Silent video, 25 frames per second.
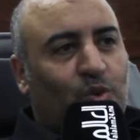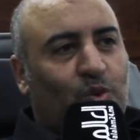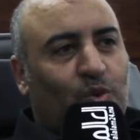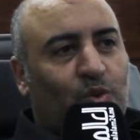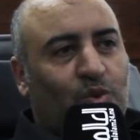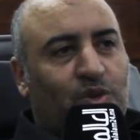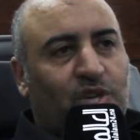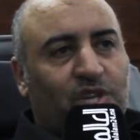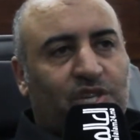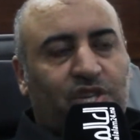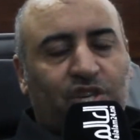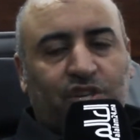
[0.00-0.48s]

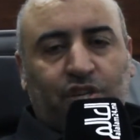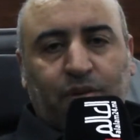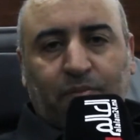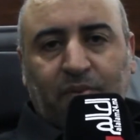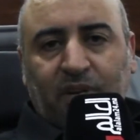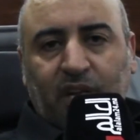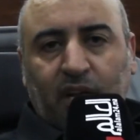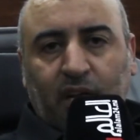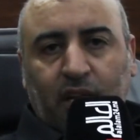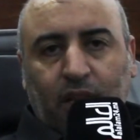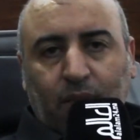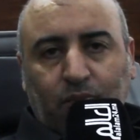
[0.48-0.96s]

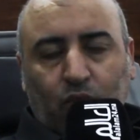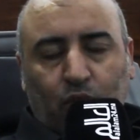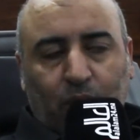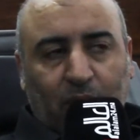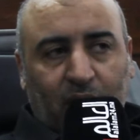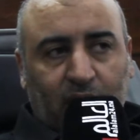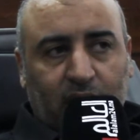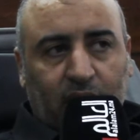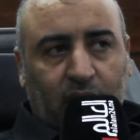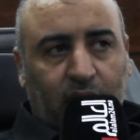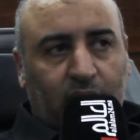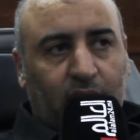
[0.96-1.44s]
وتتعجبني هذه
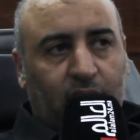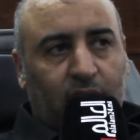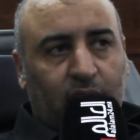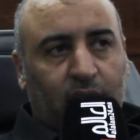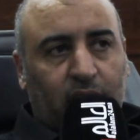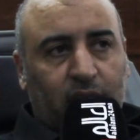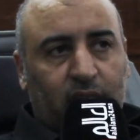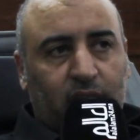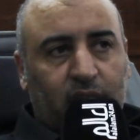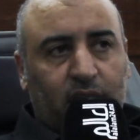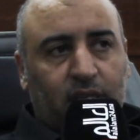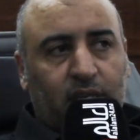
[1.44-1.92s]
المبادره
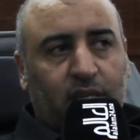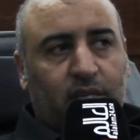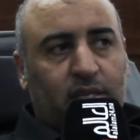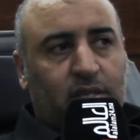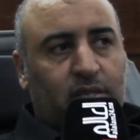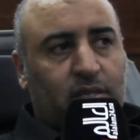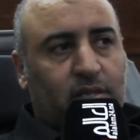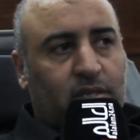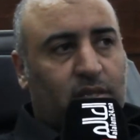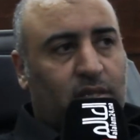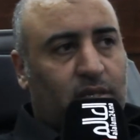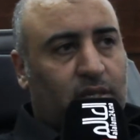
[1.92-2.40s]
هذه
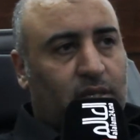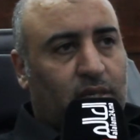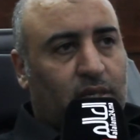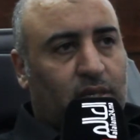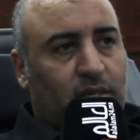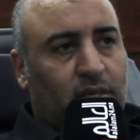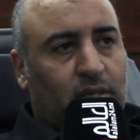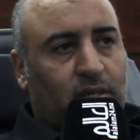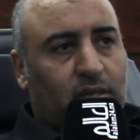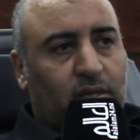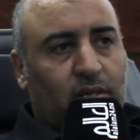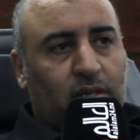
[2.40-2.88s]

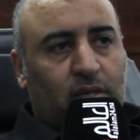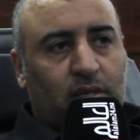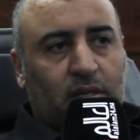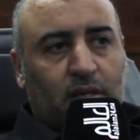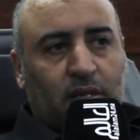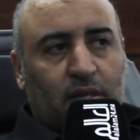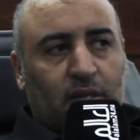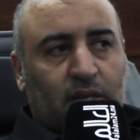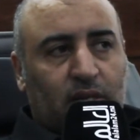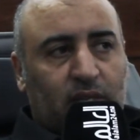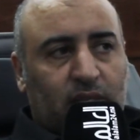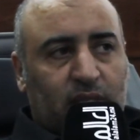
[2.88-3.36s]

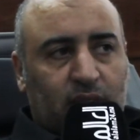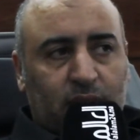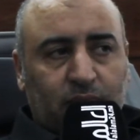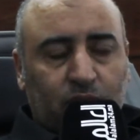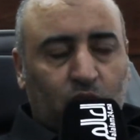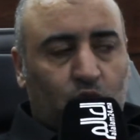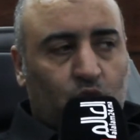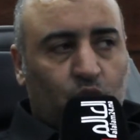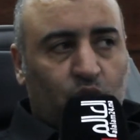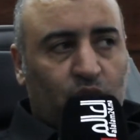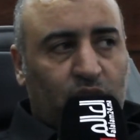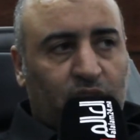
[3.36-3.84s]

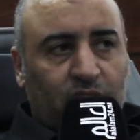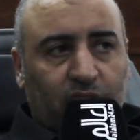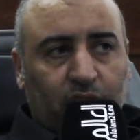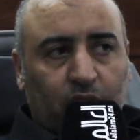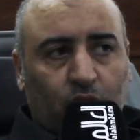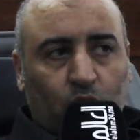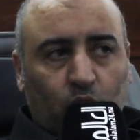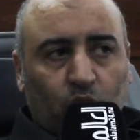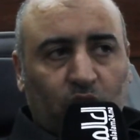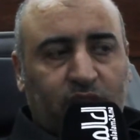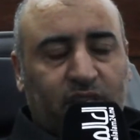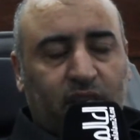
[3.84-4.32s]
سميتو نديرها
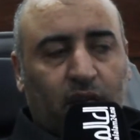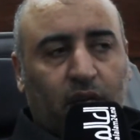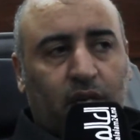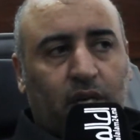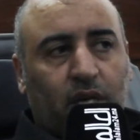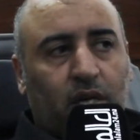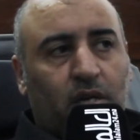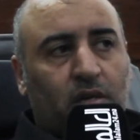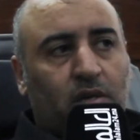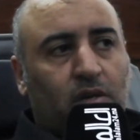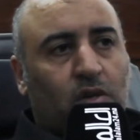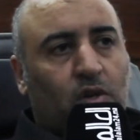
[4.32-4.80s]
كل
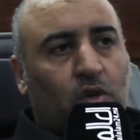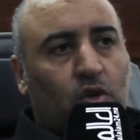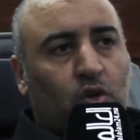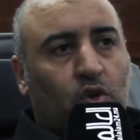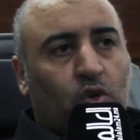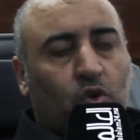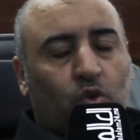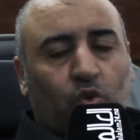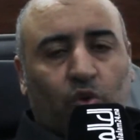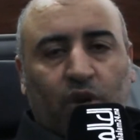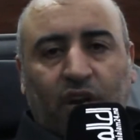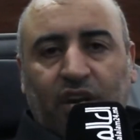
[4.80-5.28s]
سنه
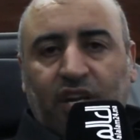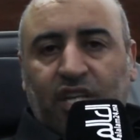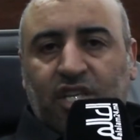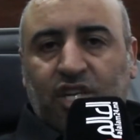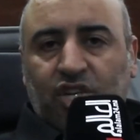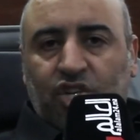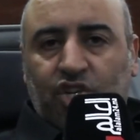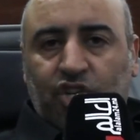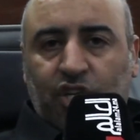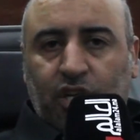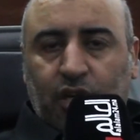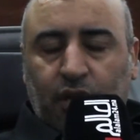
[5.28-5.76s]
وراني
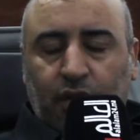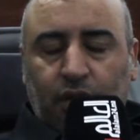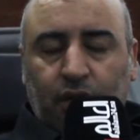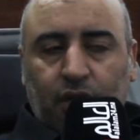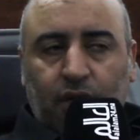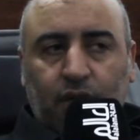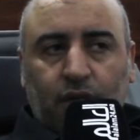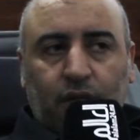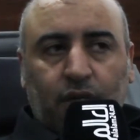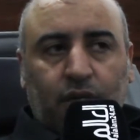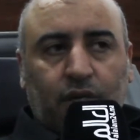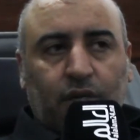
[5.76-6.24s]
تنشكر
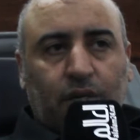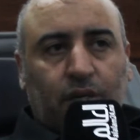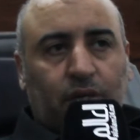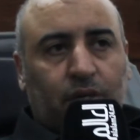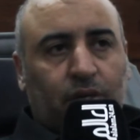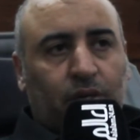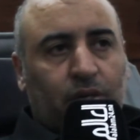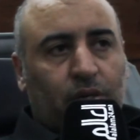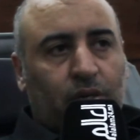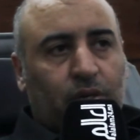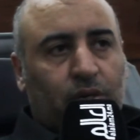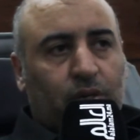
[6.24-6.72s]

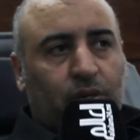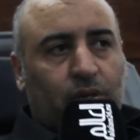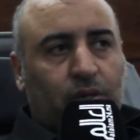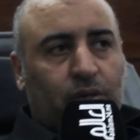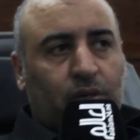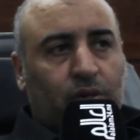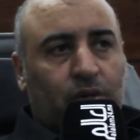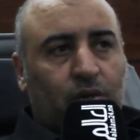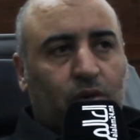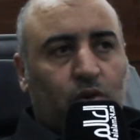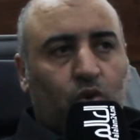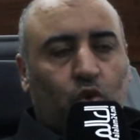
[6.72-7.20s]
آه،
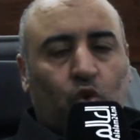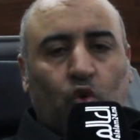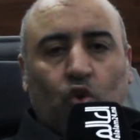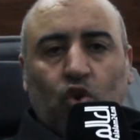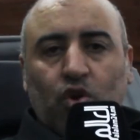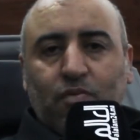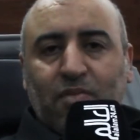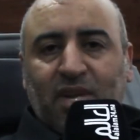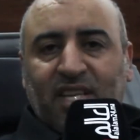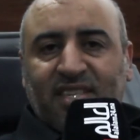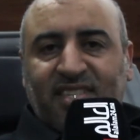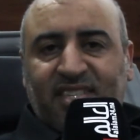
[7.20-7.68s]

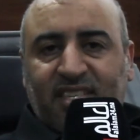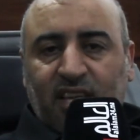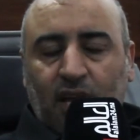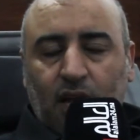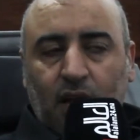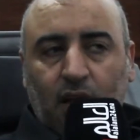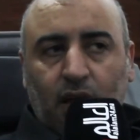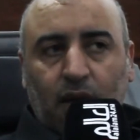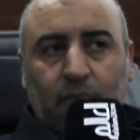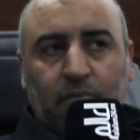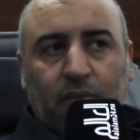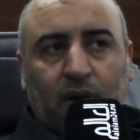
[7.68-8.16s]
كل من
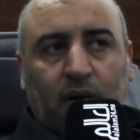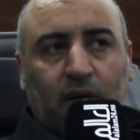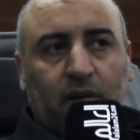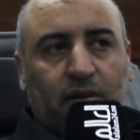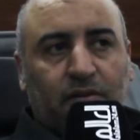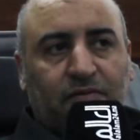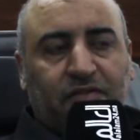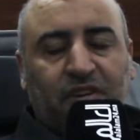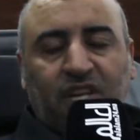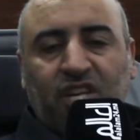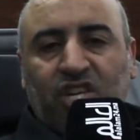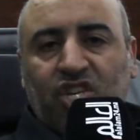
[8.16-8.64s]
ساهم
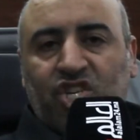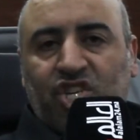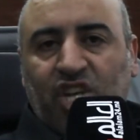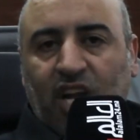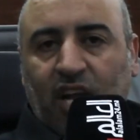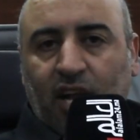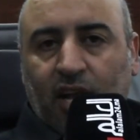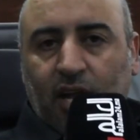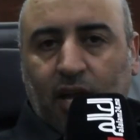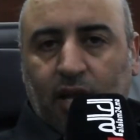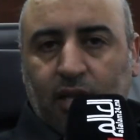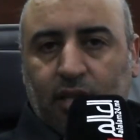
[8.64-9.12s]
في
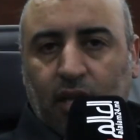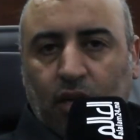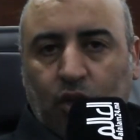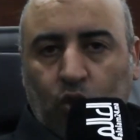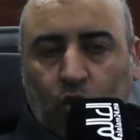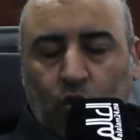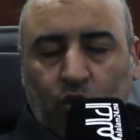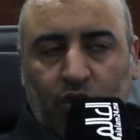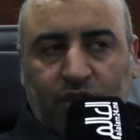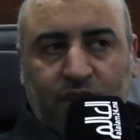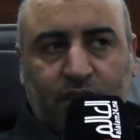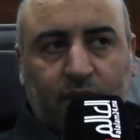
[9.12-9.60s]
انجاح هذا
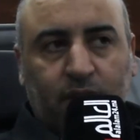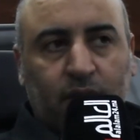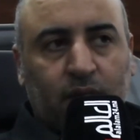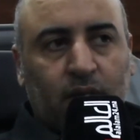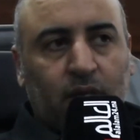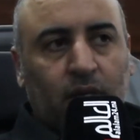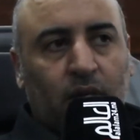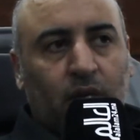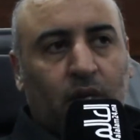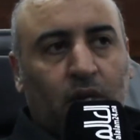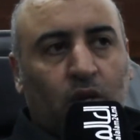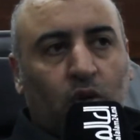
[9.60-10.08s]
العرس
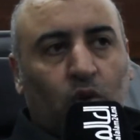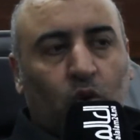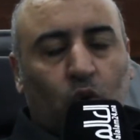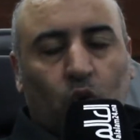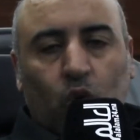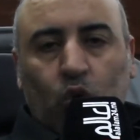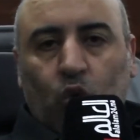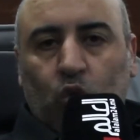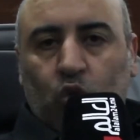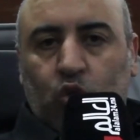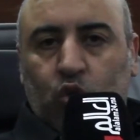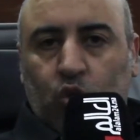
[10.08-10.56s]

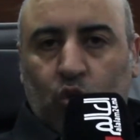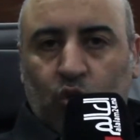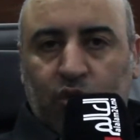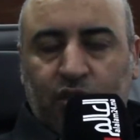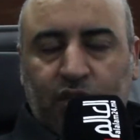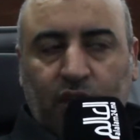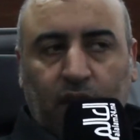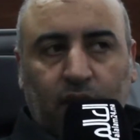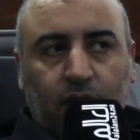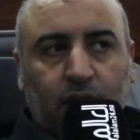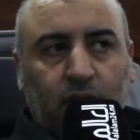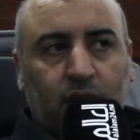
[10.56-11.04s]

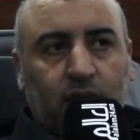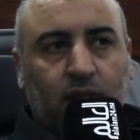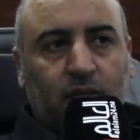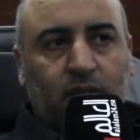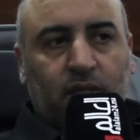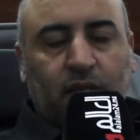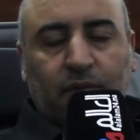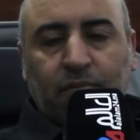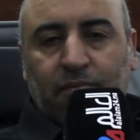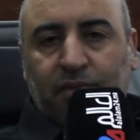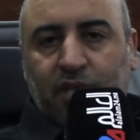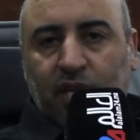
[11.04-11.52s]
وخصوصا
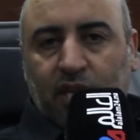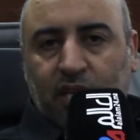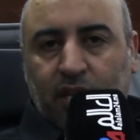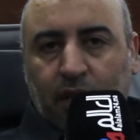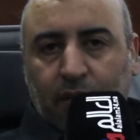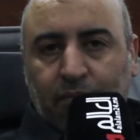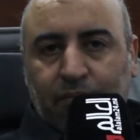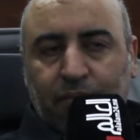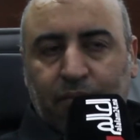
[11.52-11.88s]
تنبتدا